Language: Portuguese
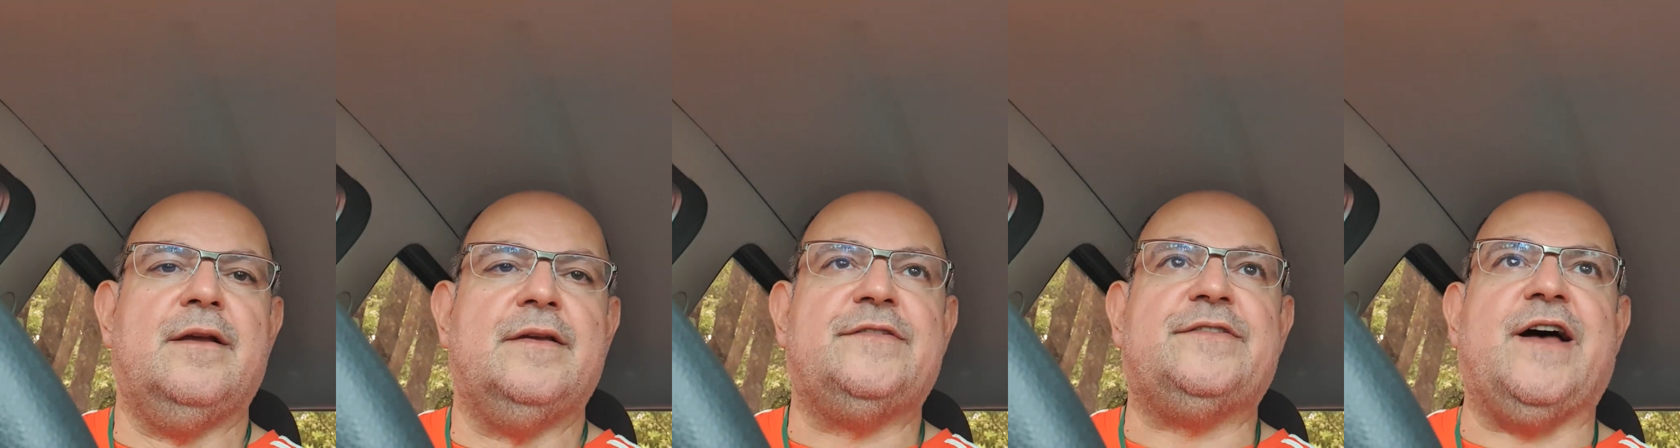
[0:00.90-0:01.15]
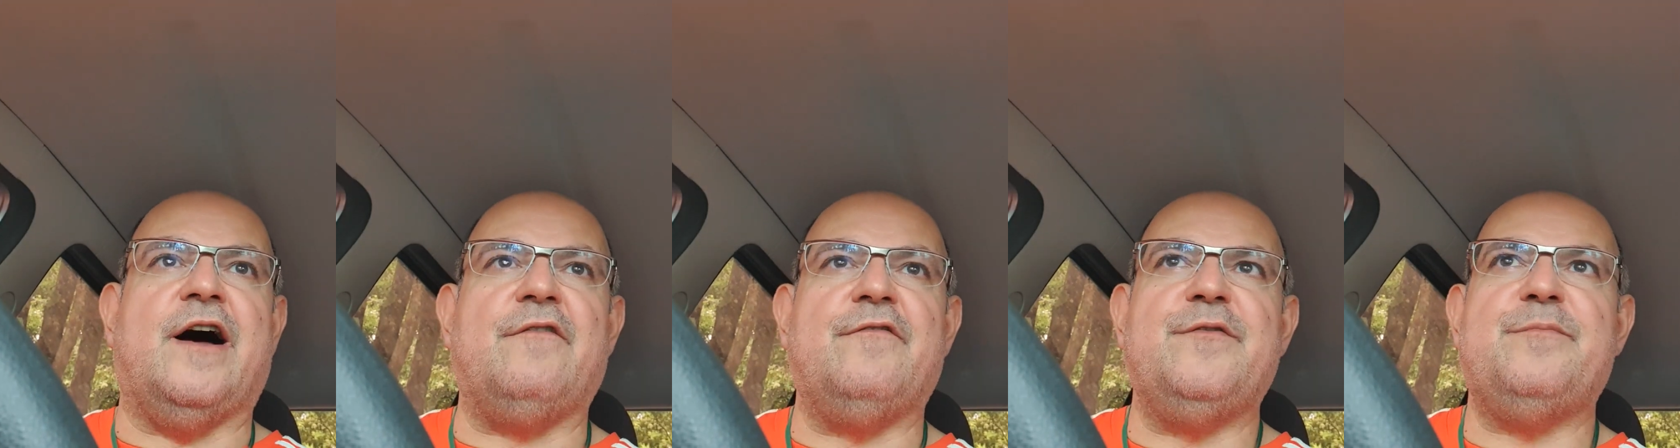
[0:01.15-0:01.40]

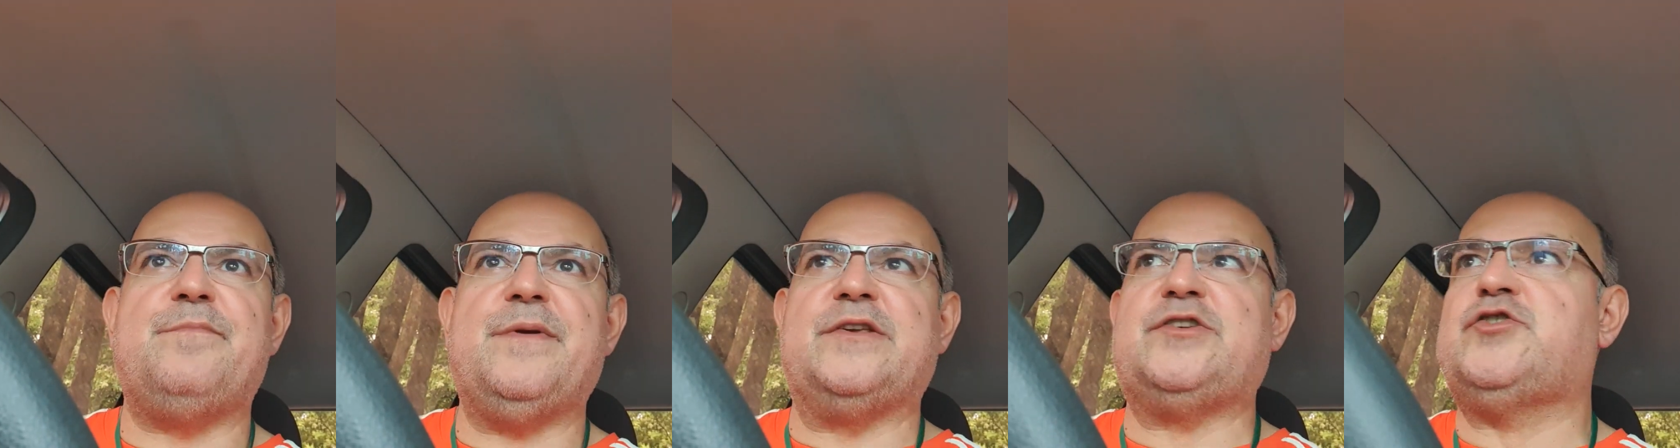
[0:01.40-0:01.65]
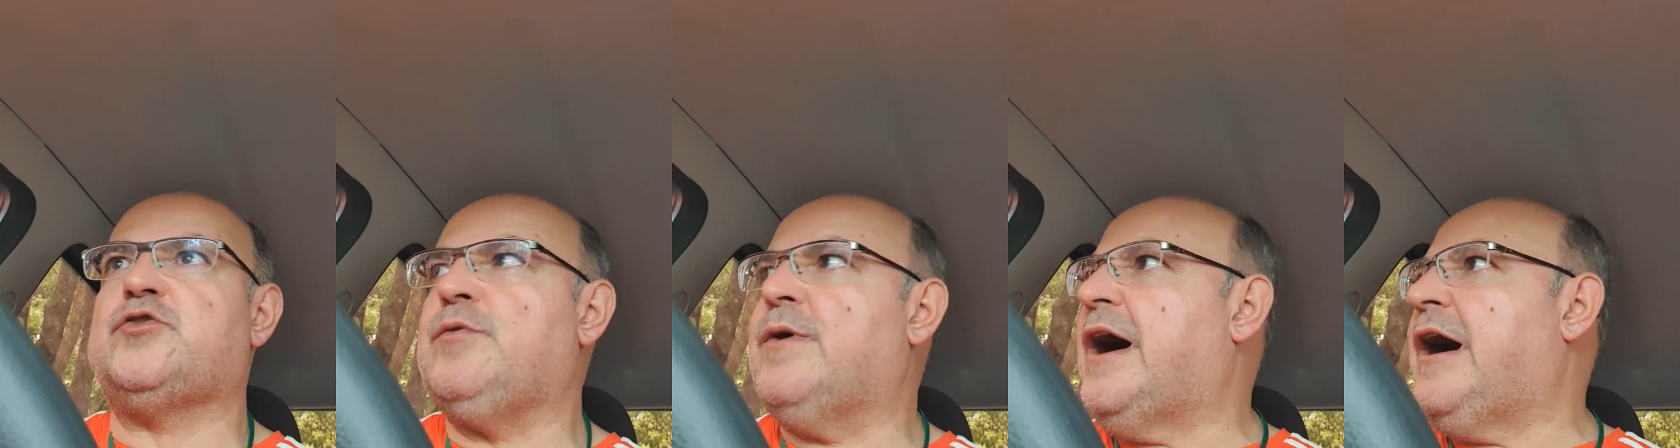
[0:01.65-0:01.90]
Salve
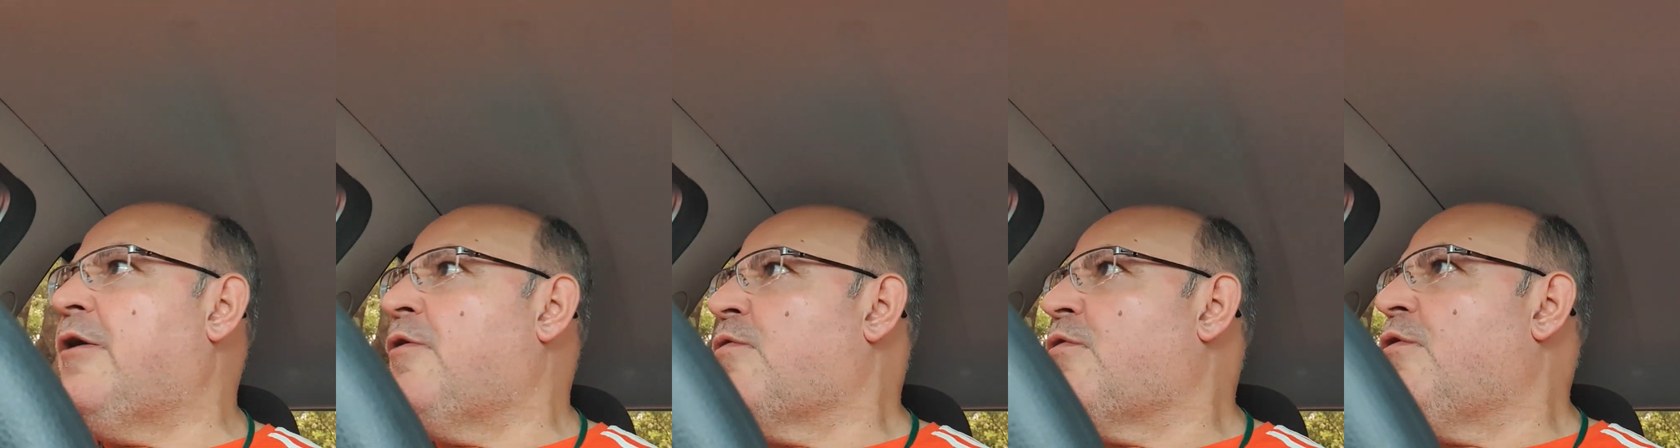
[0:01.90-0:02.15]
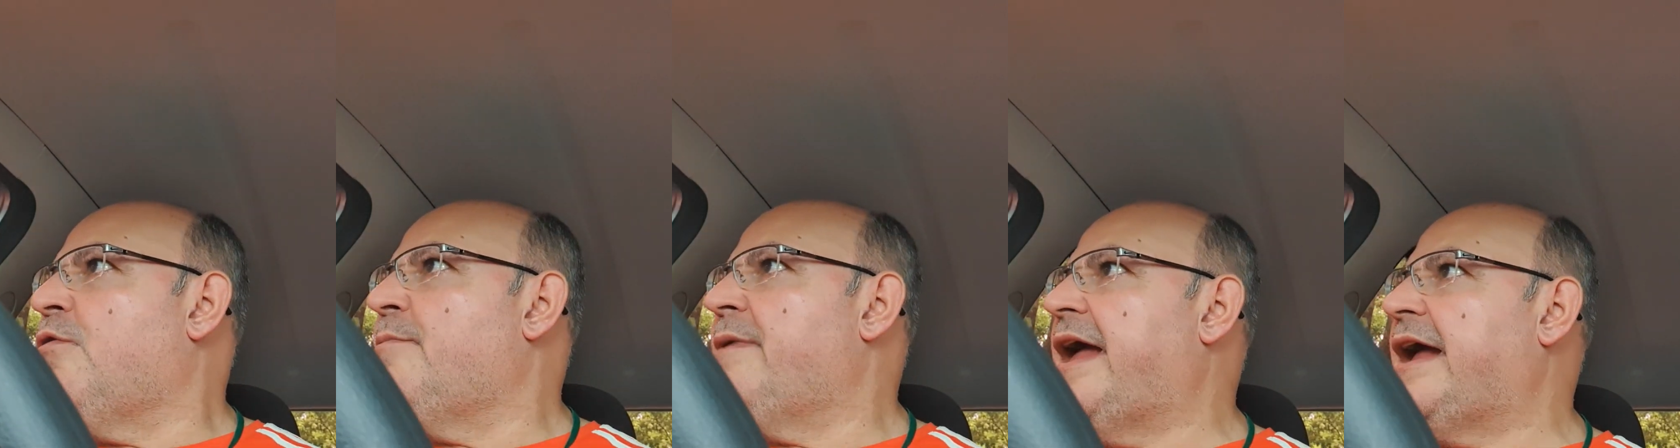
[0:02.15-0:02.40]
pessoal,
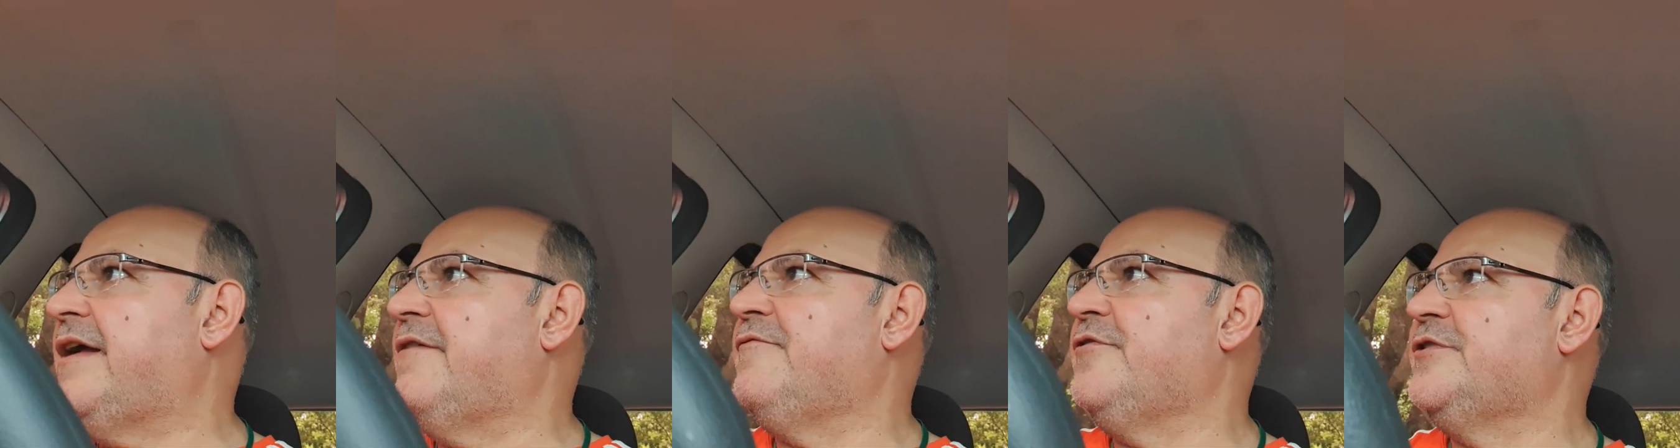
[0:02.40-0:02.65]
como é que